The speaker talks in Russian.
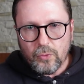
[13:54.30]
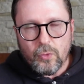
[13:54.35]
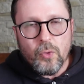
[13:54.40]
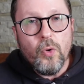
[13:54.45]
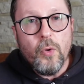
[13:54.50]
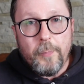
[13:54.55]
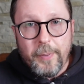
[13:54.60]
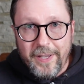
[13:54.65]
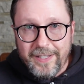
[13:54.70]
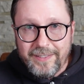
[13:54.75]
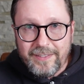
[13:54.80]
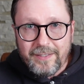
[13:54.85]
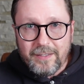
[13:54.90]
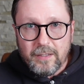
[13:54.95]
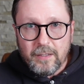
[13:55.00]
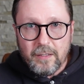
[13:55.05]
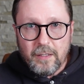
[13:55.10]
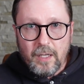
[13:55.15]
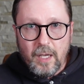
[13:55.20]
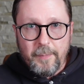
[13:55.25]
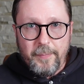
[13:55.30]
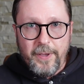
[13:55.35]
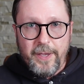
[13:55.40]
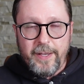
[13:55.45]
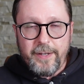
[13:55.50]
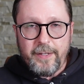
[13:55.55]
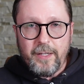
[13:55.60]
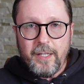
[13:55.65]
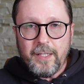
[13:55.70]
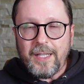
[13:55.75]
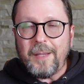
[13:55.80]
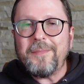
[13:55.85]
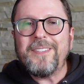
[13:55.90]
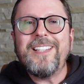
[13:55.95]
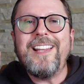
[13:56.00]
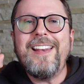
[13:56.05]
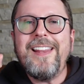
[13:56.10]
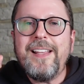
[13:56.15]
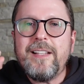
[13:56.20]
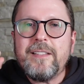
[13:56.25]
Купенск. Опять. Там
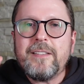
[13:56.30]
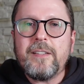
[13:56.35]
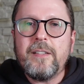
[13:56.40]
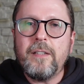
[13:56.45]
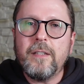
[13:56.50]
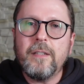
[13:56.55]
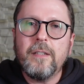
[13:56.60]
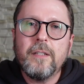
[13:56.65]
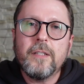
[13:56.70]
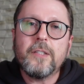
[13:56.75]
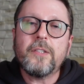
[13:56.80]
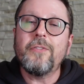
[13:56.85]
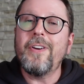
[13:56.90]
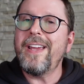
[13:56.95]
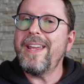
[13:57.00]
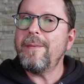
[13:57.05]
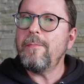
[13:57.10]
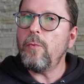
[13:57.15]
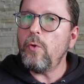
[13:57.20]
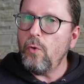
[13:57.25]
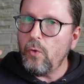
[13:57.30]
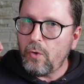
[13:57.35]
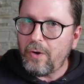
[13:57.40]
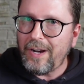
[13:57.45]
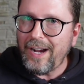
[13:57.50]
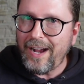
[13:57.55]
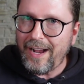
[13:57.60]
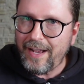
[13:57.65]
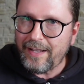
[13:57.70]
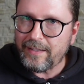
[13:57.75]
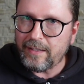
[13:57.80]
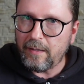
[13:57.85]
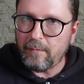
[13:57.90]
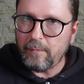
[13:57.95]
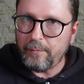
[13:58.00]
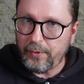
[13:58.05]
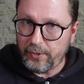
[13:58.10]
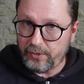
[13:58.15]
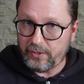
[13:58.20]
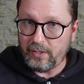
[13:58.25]
Зеленский своим указом,
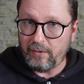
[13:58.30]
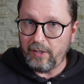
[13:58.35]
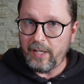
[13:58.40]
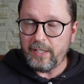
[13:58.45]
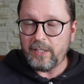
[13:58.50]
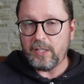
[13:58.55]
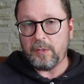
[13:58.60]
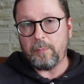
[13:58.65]
представляете,